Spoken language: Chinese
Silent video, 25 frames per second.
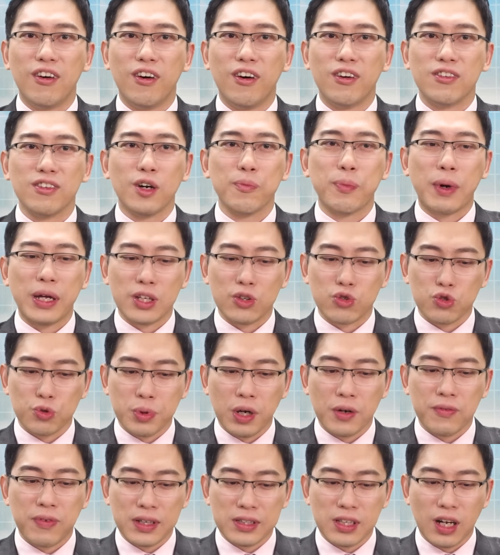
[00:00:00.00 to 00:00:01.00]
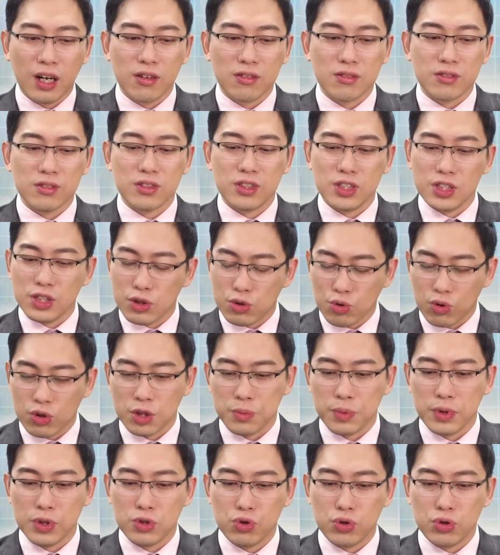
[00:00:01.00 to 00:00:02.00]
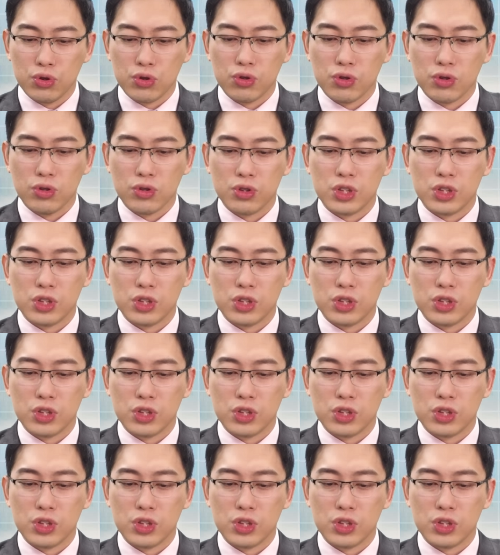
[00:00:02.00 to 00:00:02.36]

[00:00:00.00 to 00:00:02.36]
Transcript: 然后把你股票放到即时多里面去，